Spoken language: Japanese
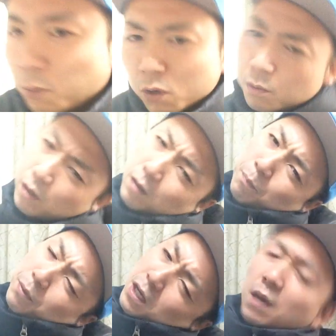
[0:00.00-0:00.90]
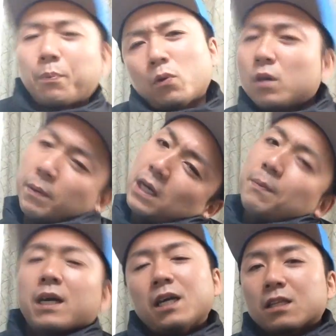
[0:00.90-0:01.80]
ボキボキね、
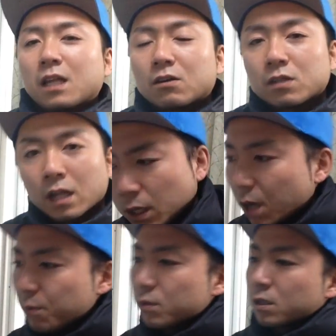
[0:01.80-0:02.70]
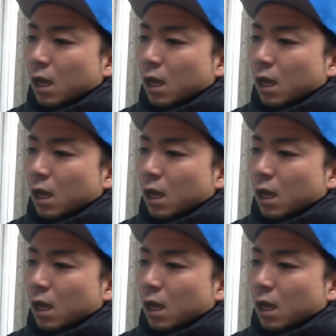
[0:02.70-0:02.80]
ビキボキバキバキってなるんでね、多分